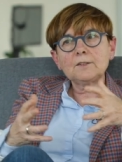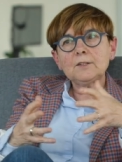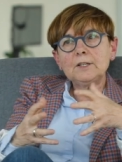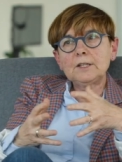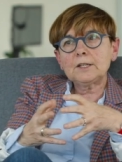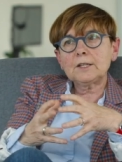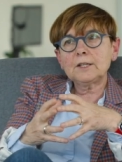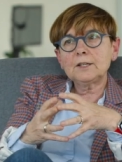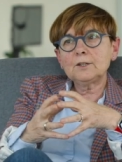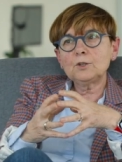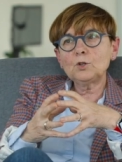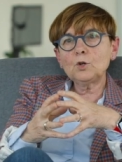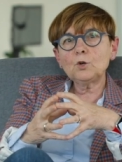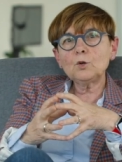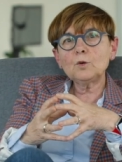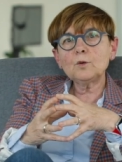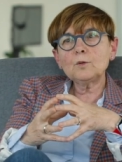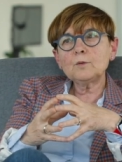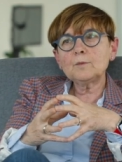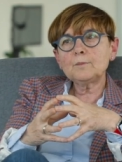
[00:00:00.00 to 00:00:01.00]
decir,
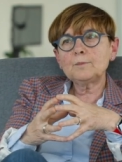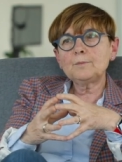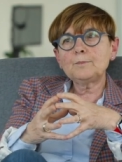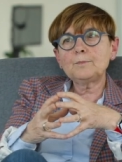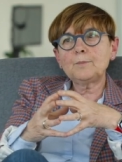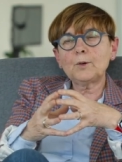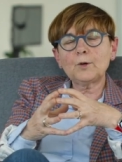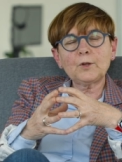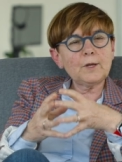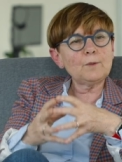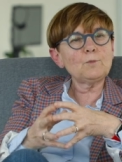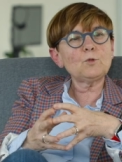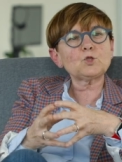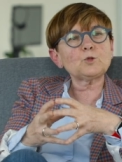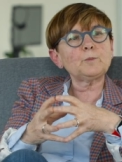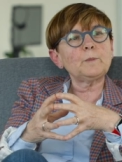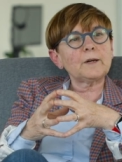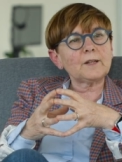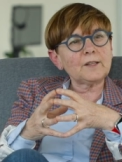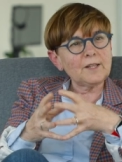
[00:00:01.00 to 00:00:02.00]
no
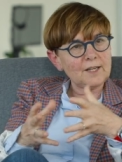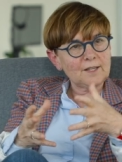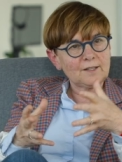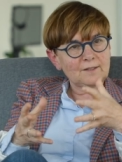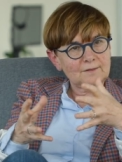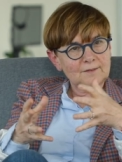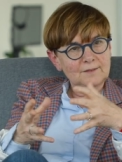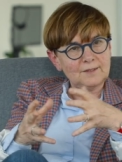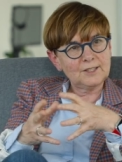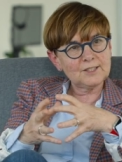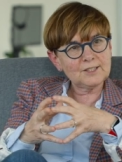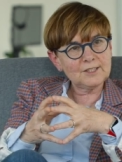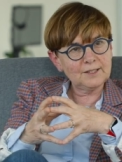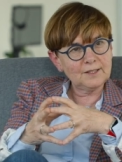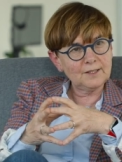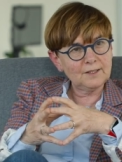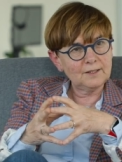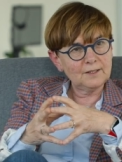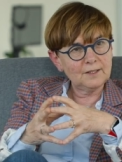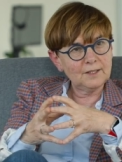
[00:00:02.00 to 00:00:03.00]
podemos perder
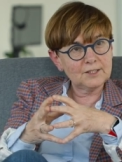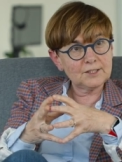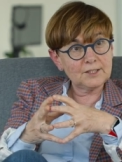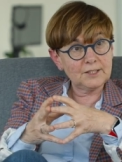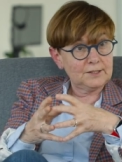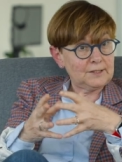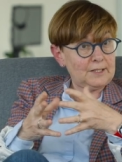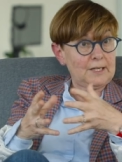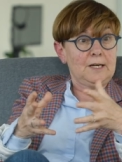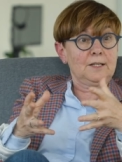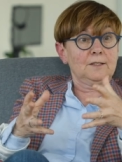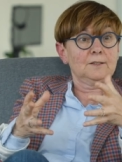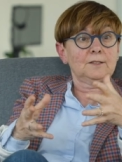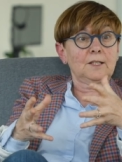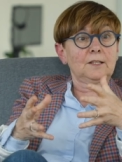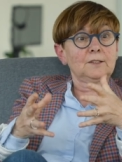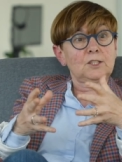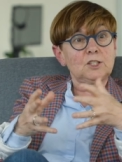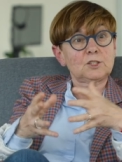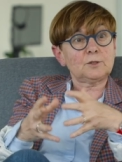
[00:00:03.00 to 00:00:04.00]
ese, tren
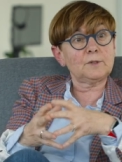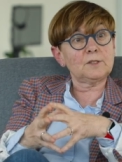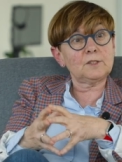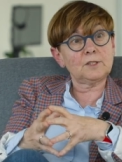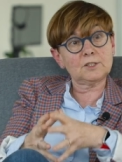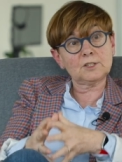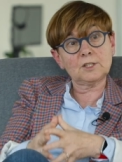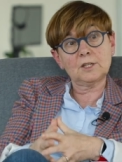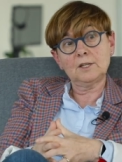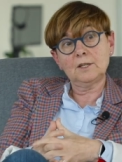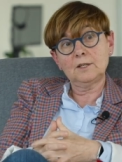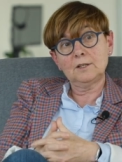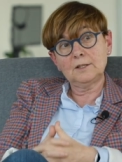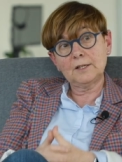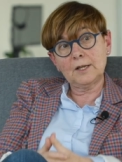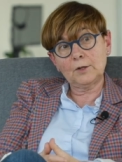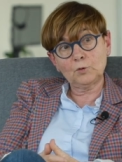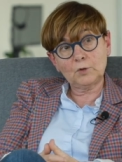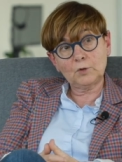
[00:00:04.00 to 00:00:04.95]
tantas veces la